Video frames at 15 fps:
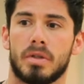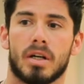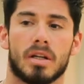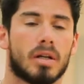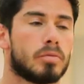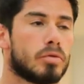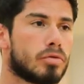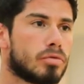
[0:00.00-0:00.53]
bile
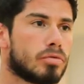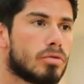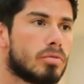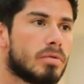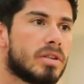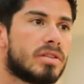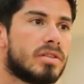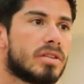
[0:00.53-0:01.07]
alamıyorsunuz
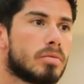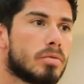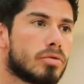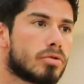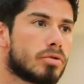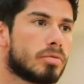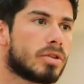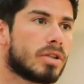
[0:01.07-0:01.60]
o bile sinir
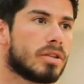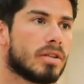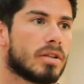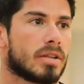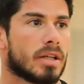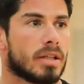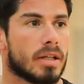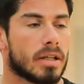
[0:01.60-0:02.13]
bozucu bir şey
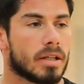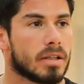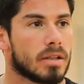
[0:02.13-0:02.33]
zaten yani.